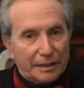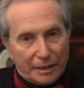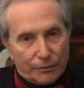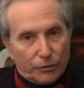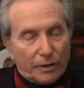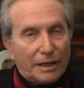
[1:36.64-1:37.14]

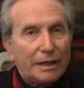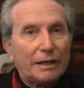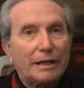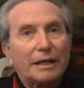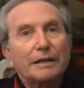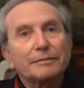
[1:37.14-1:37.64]
devo
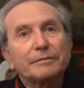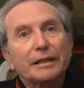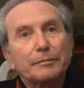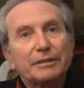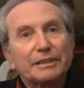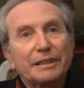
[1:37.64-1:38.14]
alla
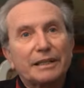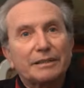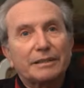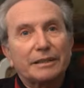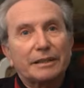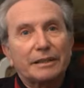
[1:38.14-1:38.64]

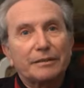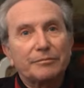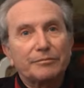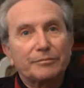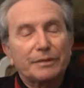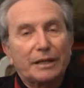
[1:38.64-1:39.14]
emittente che
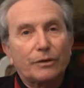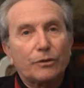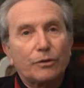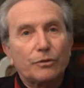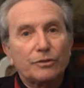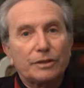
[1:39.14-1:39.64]
mi
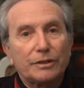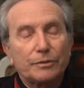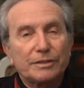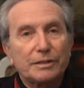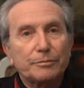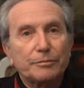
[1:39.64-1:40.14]
accoglie in questi